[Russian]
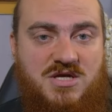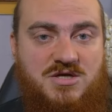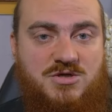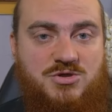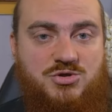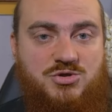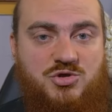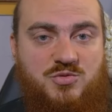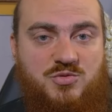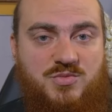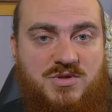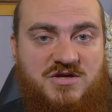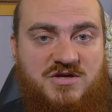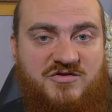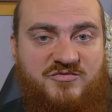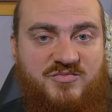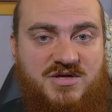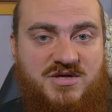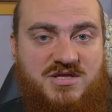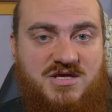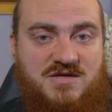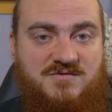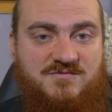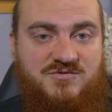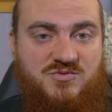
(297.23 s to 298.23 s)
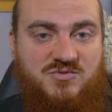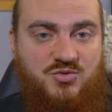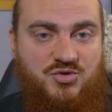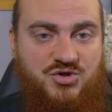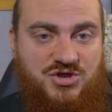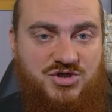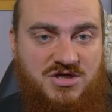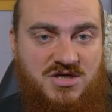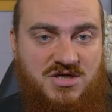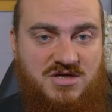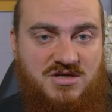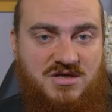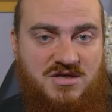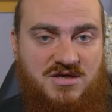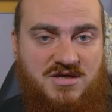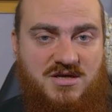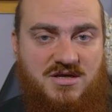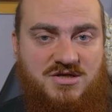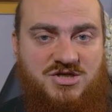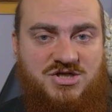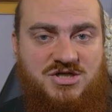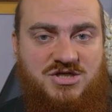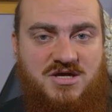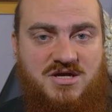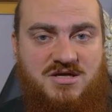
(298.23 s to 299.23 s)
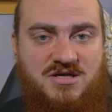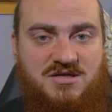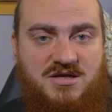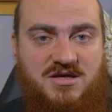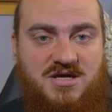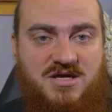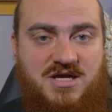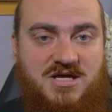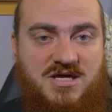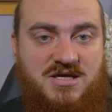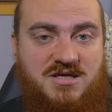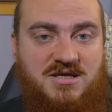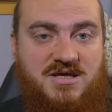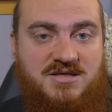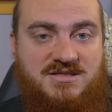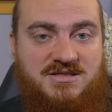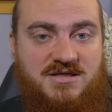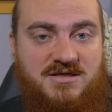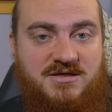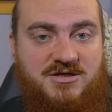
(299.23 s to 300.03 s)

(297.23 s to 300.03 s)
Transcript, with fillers: чтобы не впадать в смущение и отчаяние, если